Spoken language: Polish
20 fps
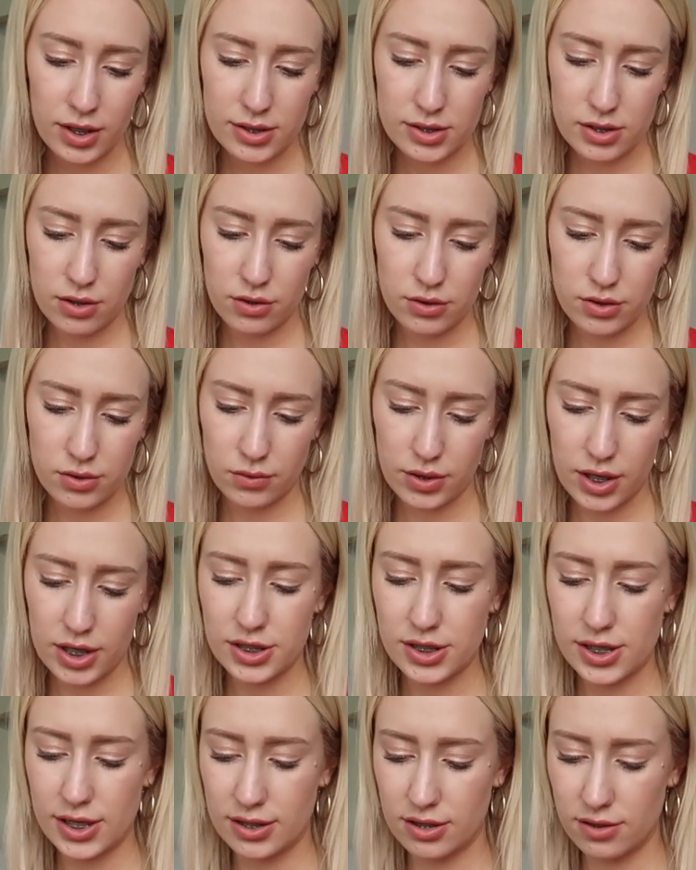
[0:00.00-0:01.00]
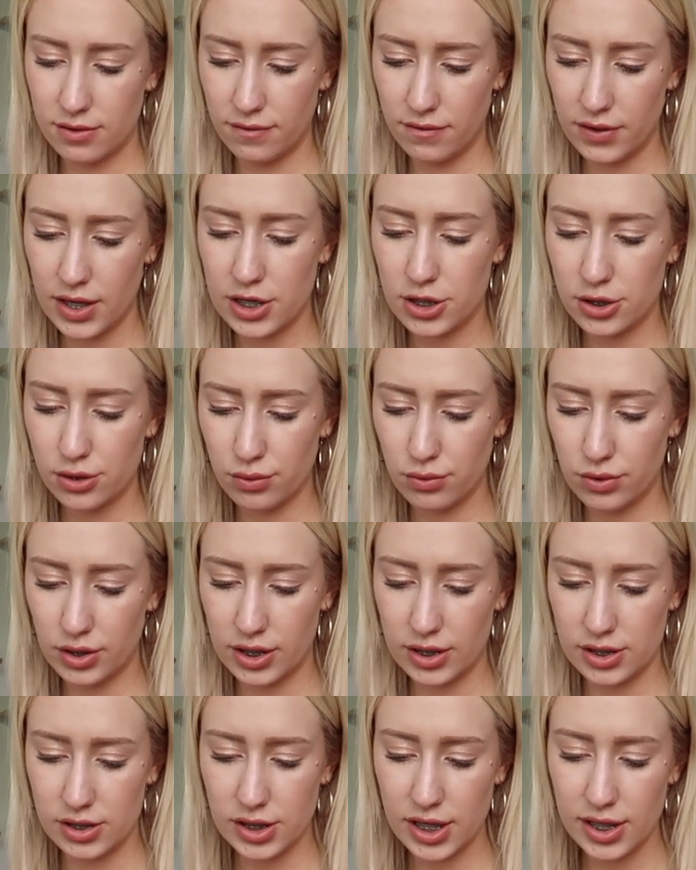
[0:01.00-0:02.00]
stosujecie dwie
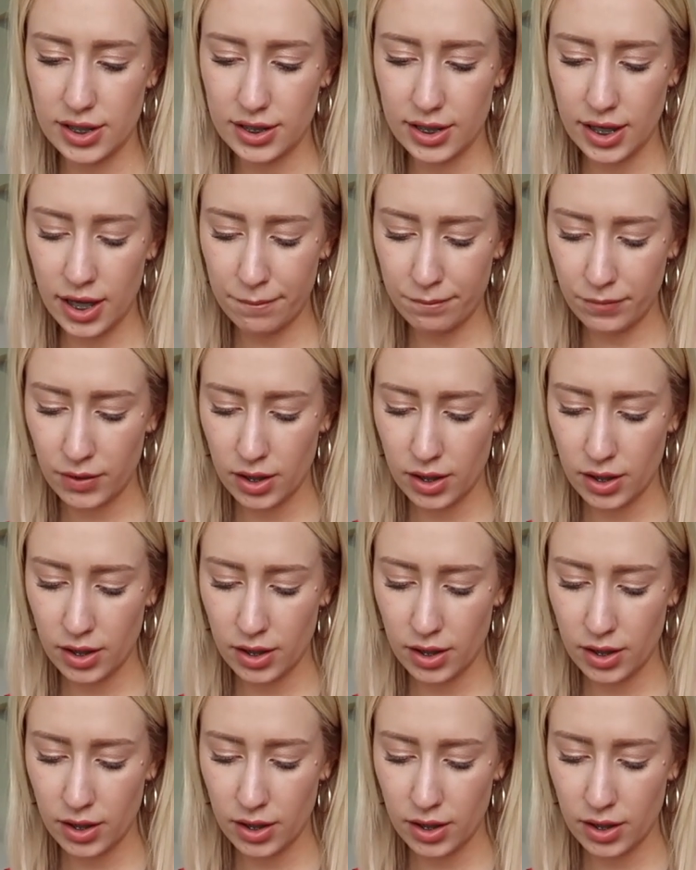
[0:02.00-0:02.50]
sztuki dziennie